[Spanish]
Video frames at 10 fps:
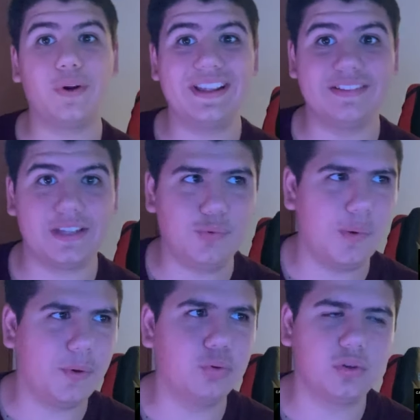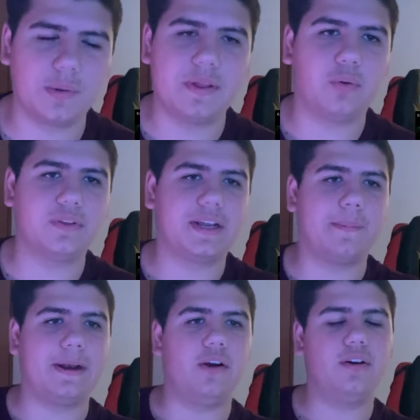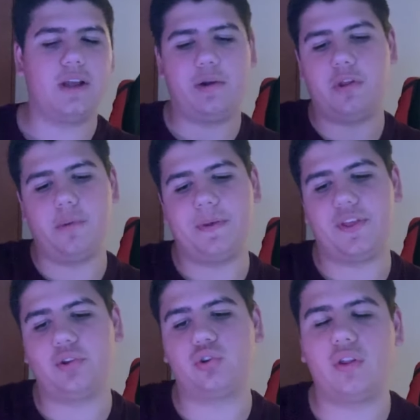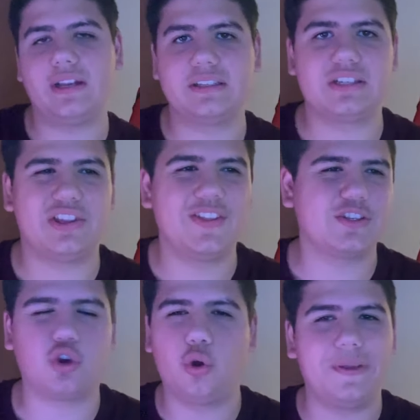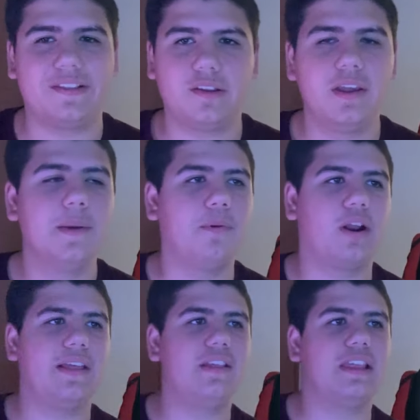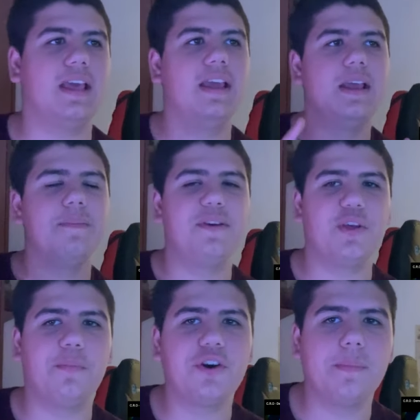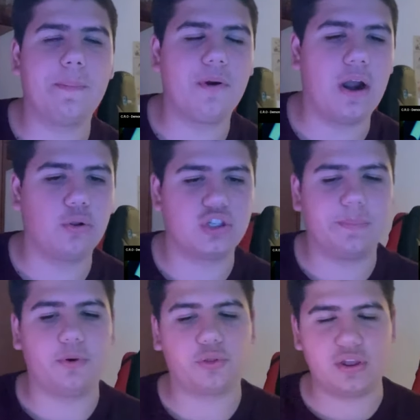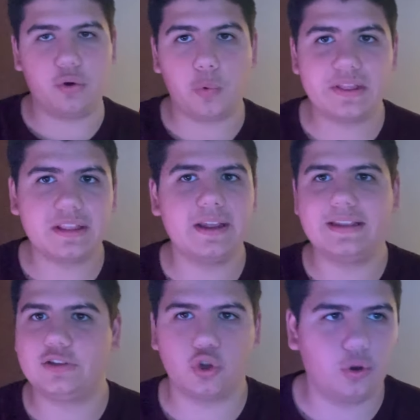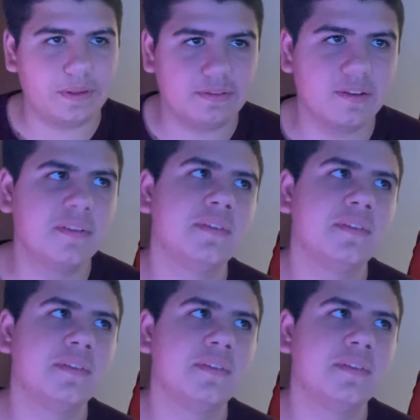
49, justo que me he dado cuenta que he parado, es cuando ha empezado toda la transición de solo beat Porque dice, mis demonios más por la noche por 50 y solo beat